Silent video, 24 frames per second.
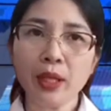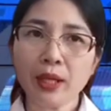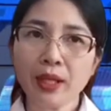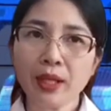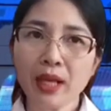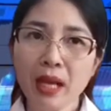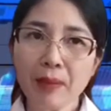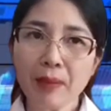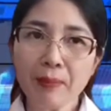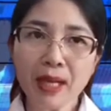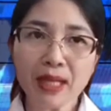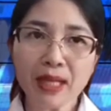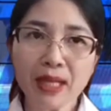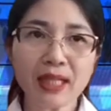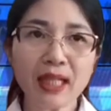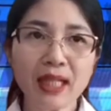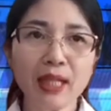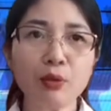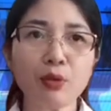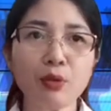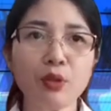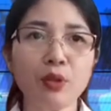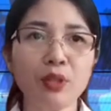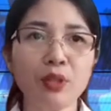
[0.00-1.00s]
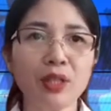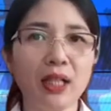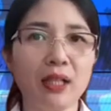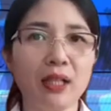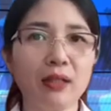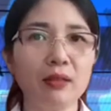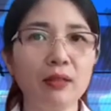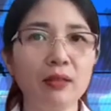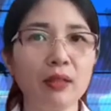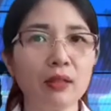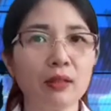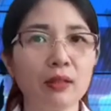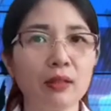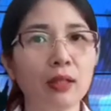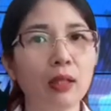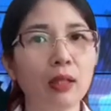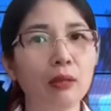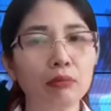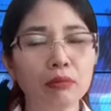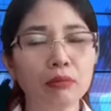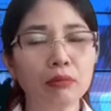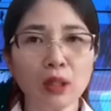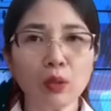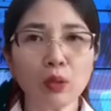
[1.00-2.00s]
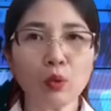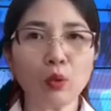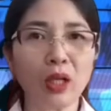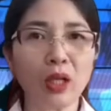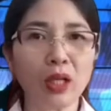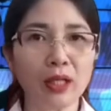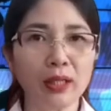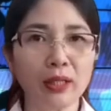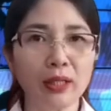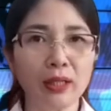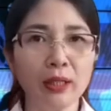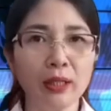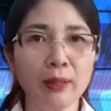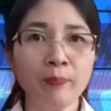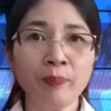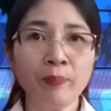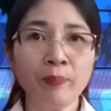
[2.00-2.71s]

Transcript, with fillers: đã bàn giao cho nhà nước thống nhất quản lý.